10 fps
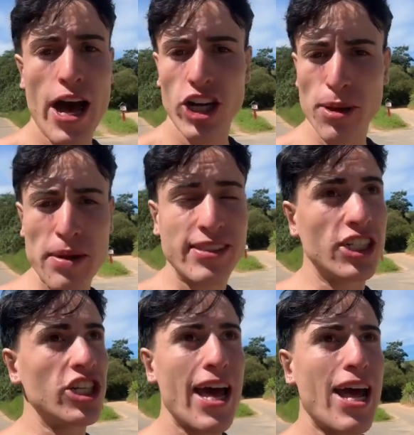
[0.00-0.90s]
Aí ah, já pensei,
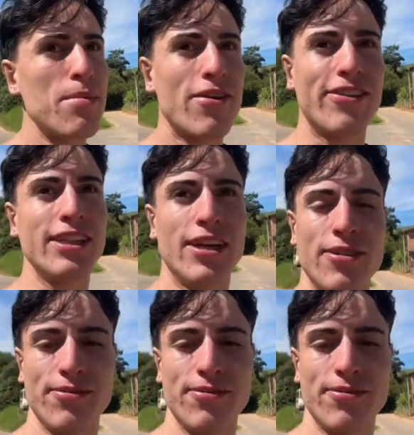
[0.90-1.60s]
já era minha vida.